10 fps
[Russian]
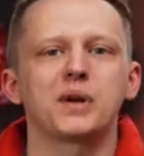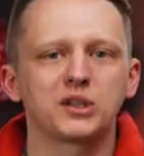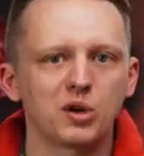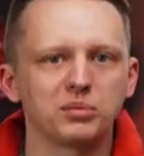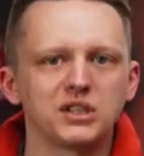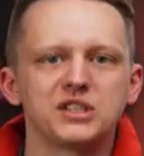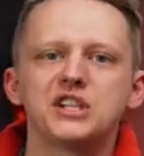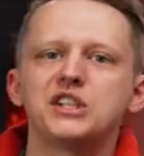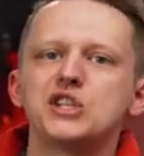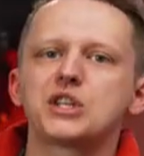подробно с
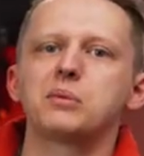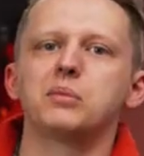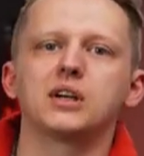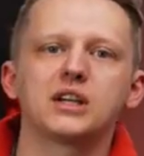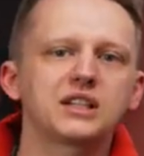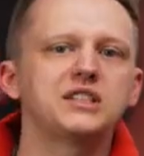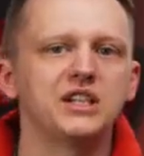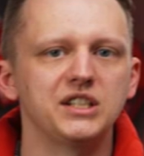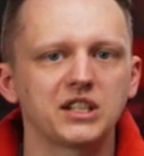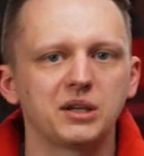техническими
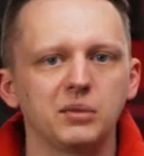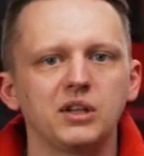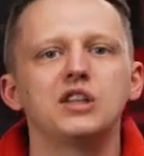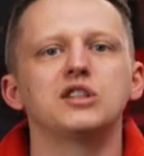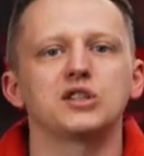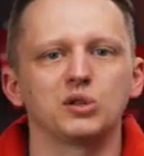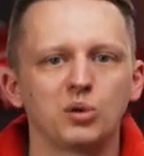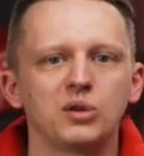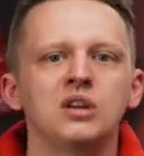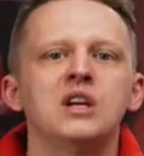характеристиками и
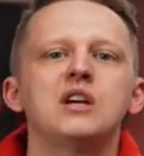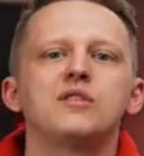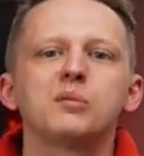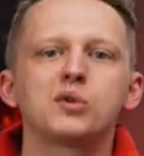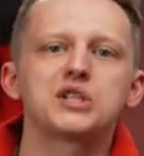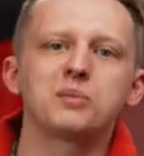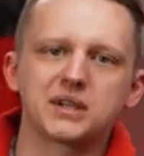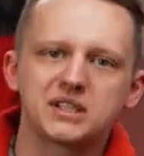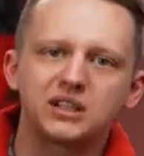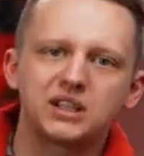ценой вы можете
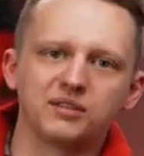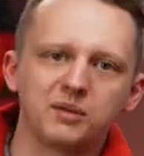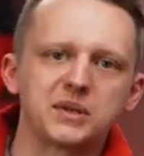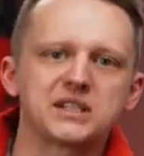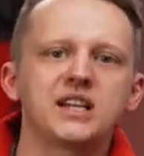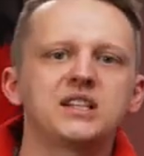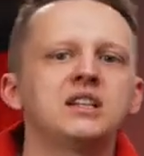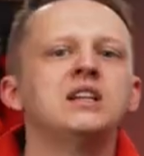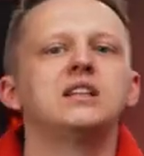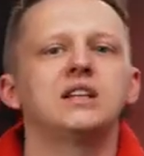по ссылке в
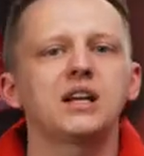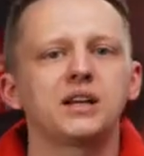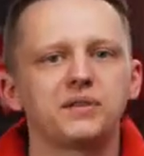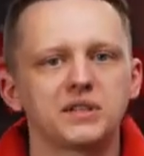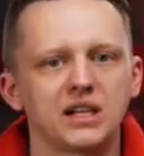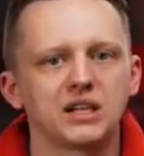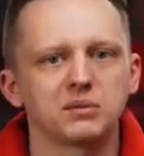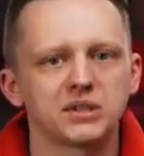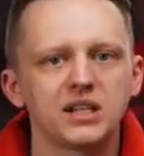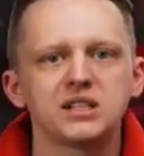описании на
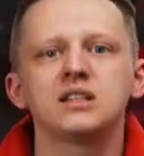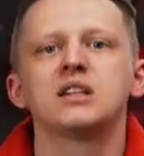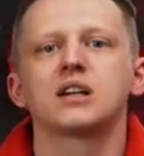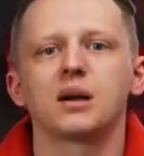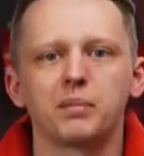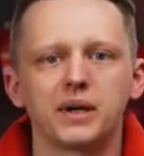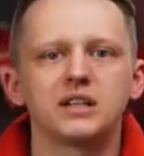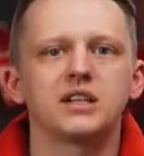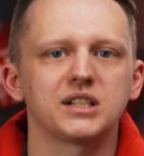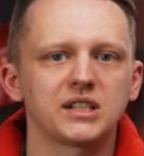официальном сайте
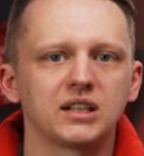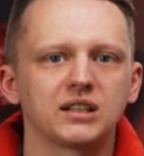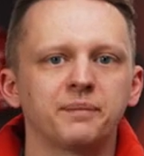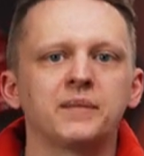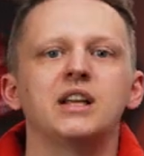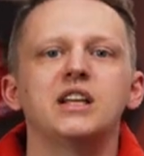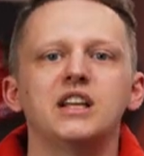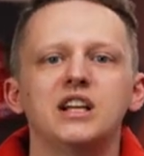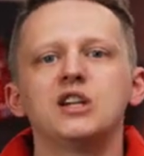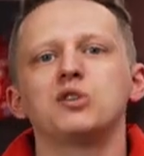компании Ресанта
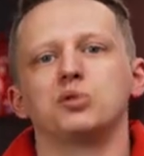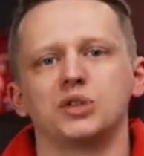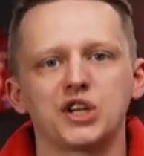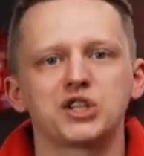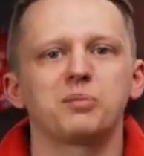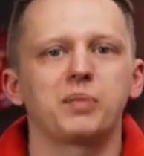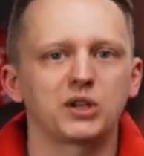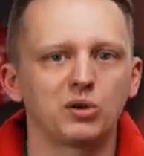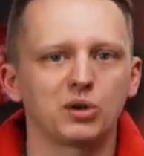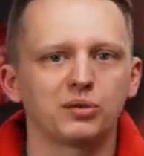или у наших
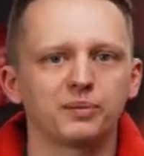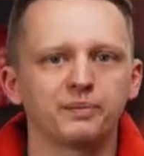партнеров.